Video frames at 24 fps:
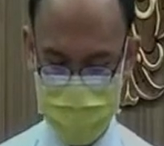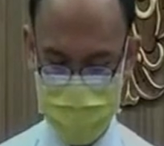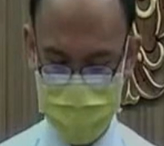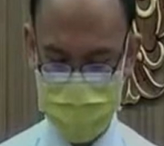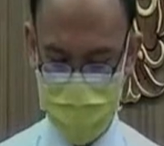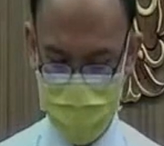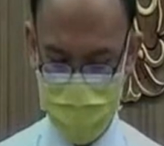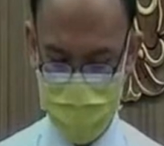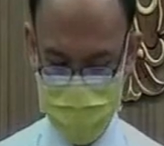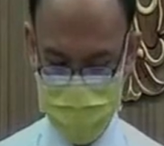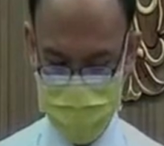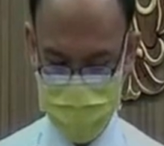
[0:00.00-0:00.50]

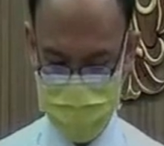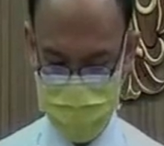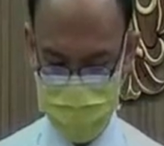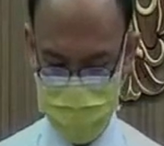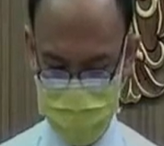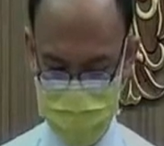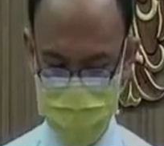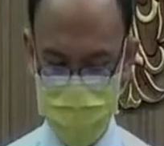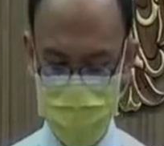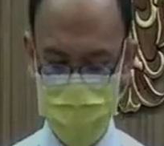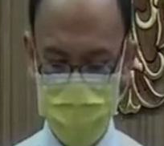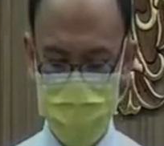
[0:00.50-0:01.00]
当
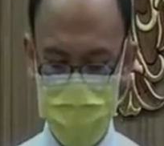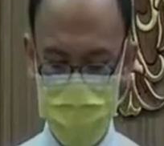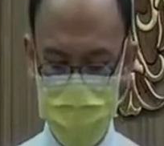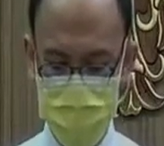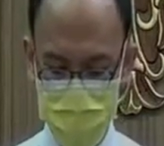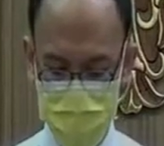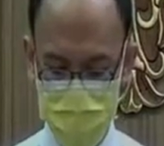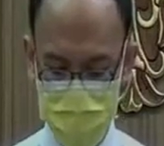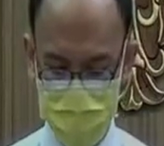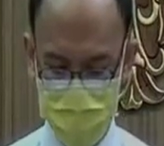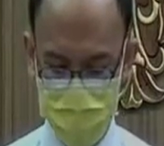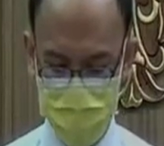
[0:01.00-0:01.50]
时因
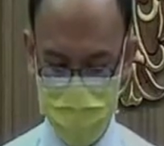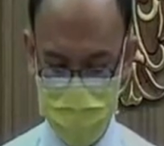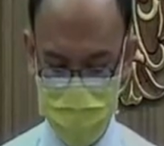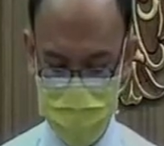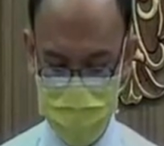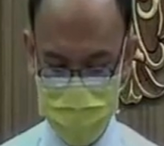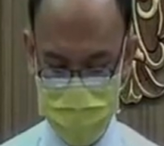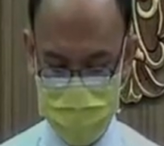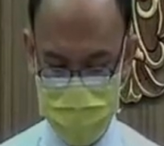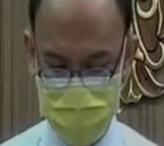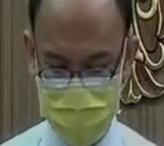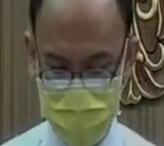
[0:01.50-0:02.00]
为有
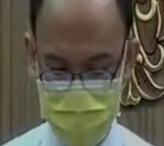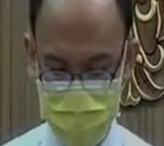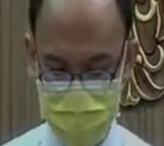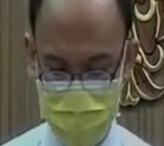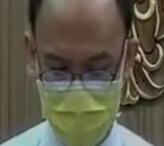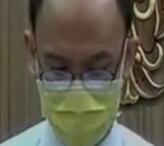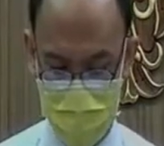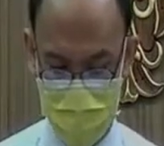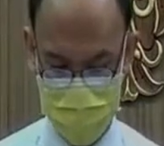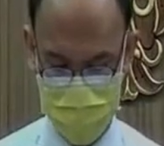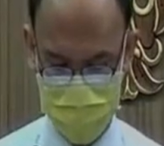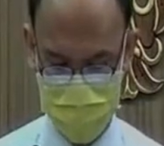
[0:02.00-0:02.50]
英吉利
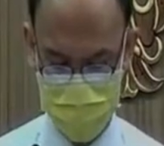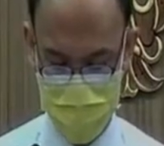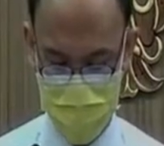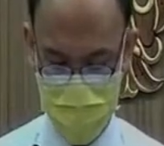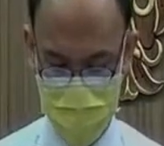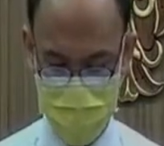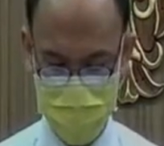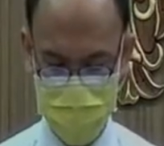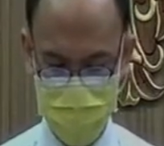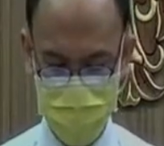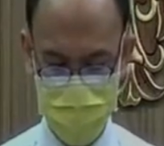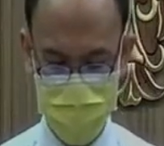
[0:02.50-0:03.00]
海
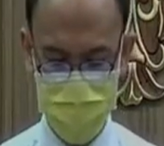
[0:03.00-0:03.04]
峡，